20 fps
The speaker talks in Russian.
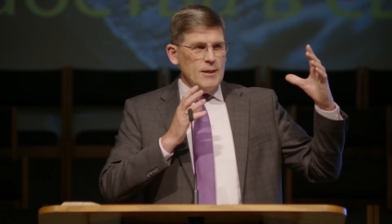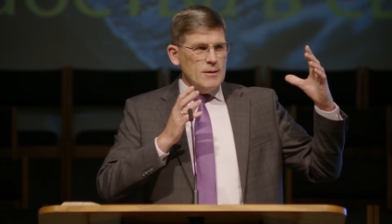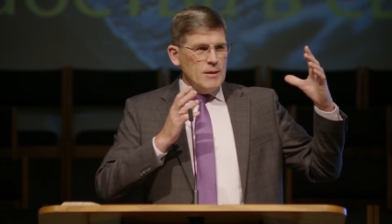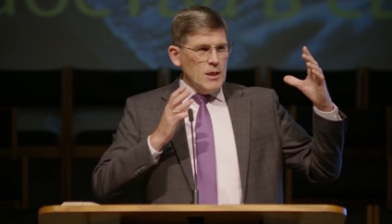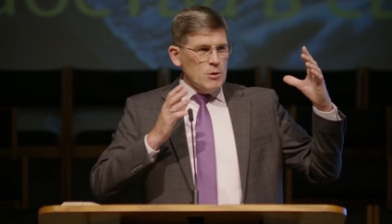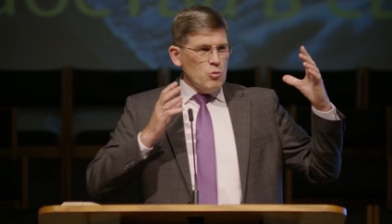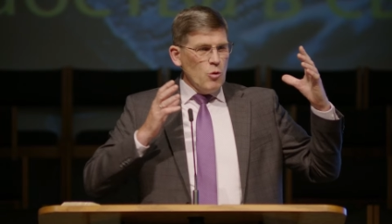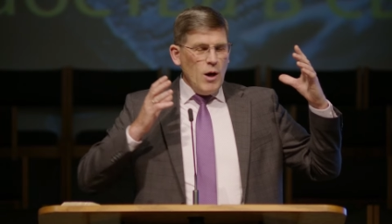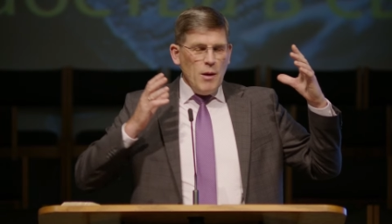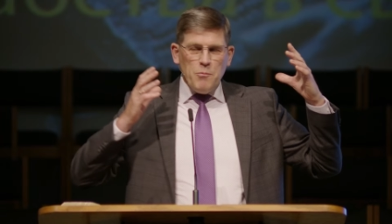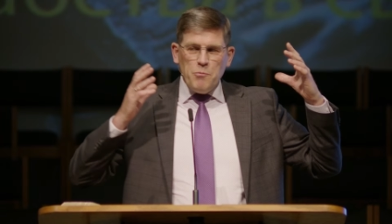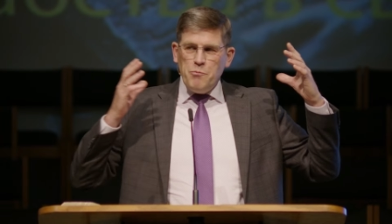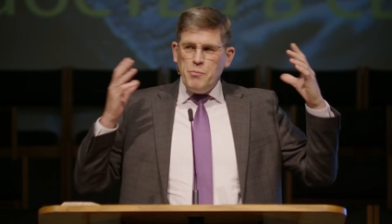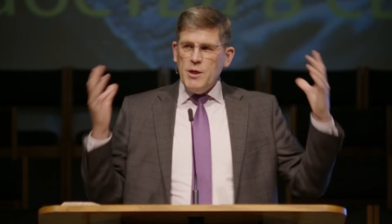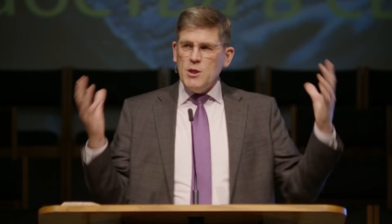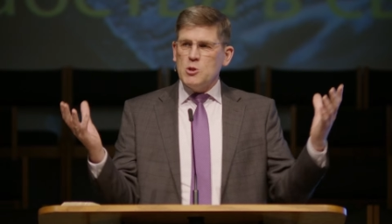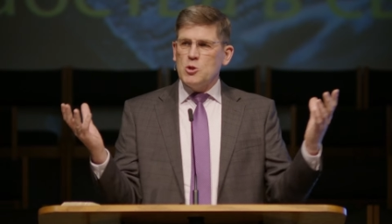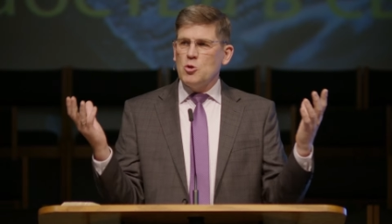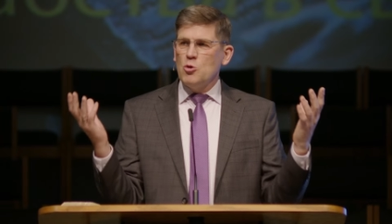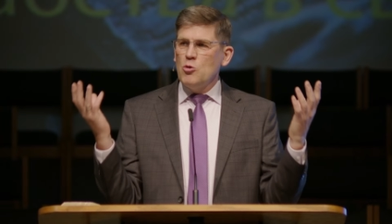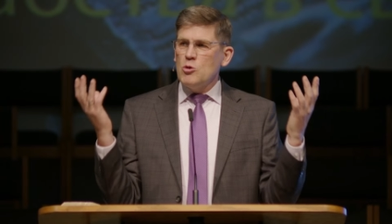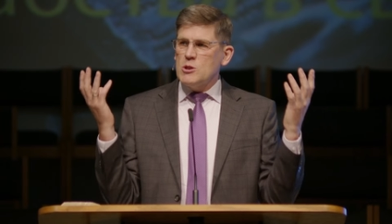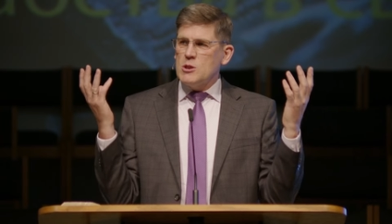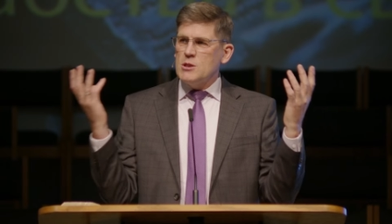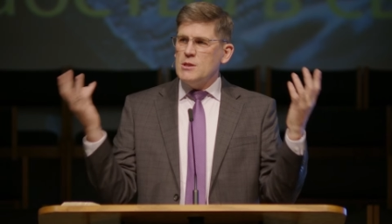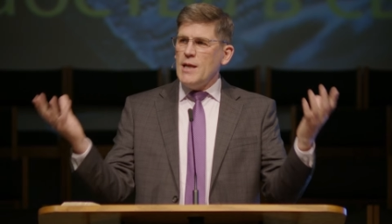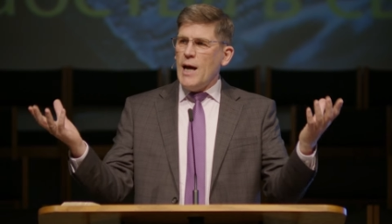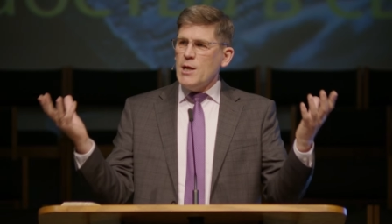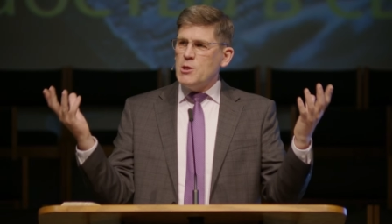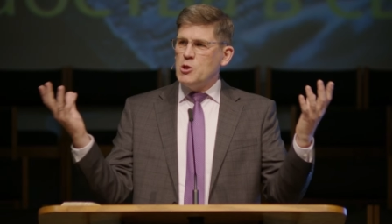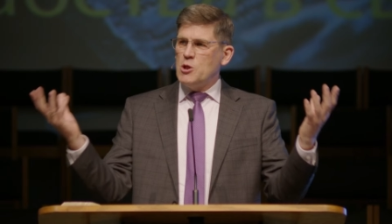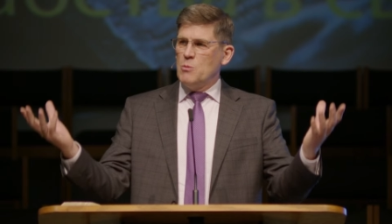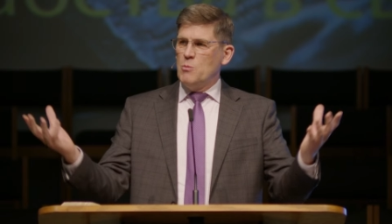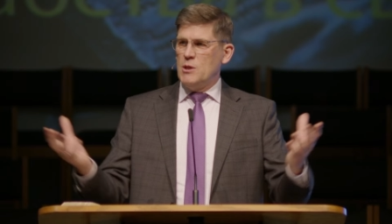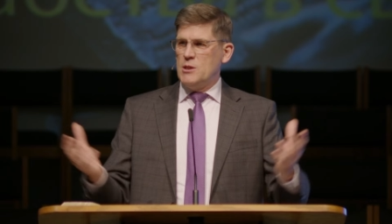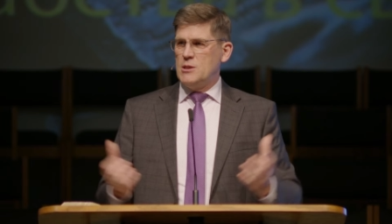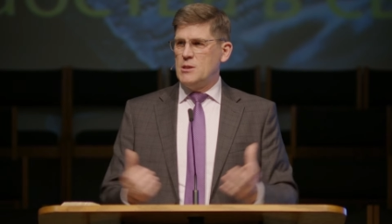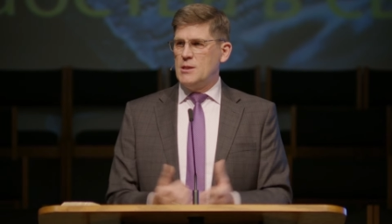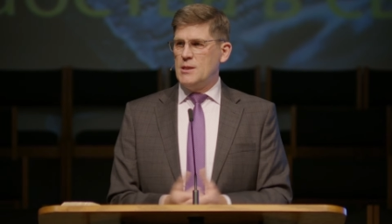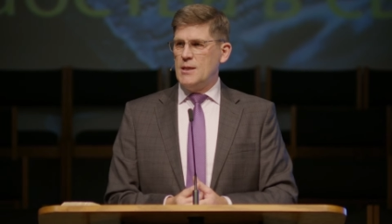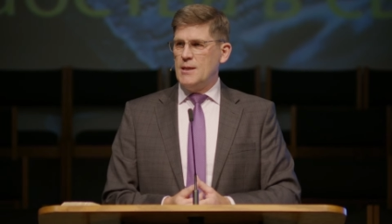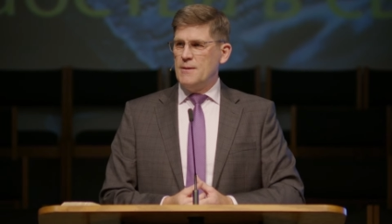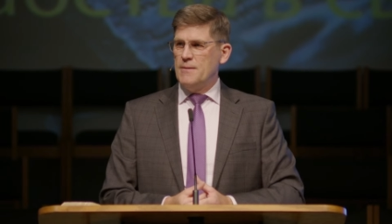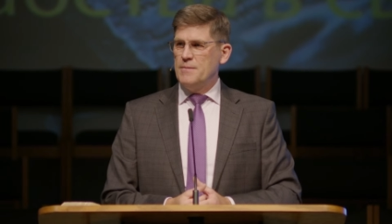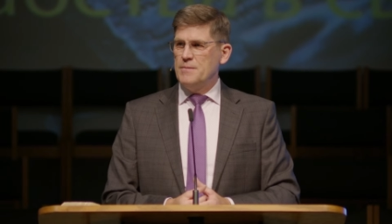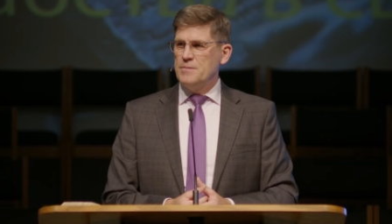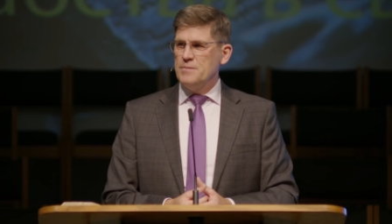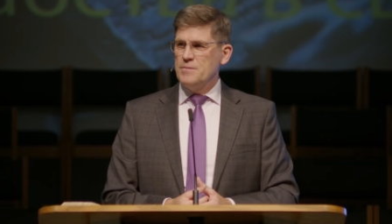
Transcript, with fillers: эту амбицию значимости –